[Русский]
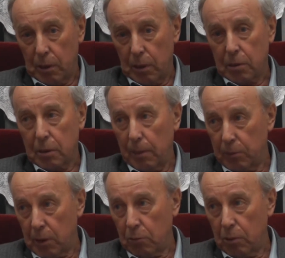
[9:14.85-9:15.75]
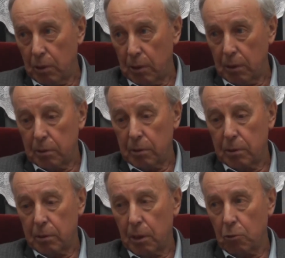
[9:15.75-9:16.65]
ансамбль такой э,
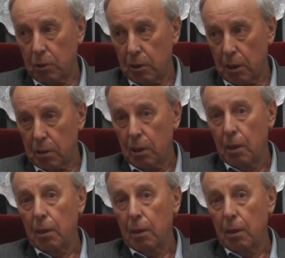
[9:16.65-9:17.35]
народный наш.